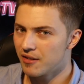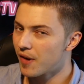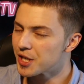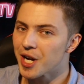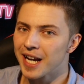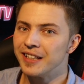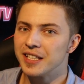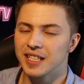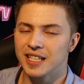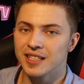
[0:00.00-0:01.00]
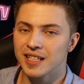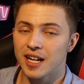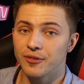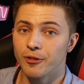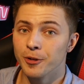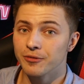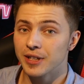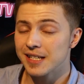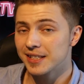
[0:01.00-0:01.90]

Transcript: wahrscheinlich GDDR5, ja,